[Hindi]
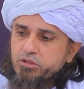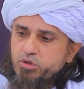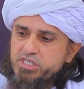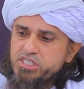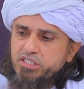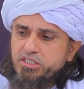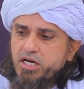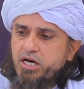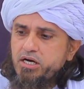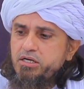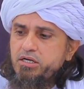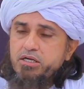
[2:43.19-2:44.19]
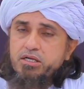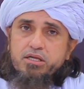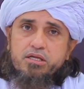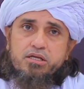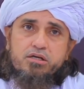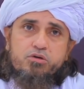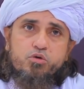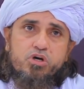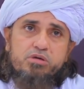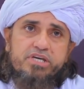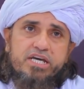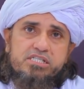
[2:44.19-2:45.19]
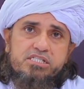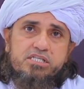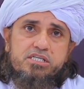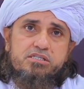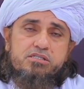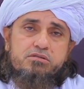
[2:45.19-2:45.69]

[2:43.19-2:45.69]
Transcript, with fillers: तो इसी तरह कोई भी ऐसी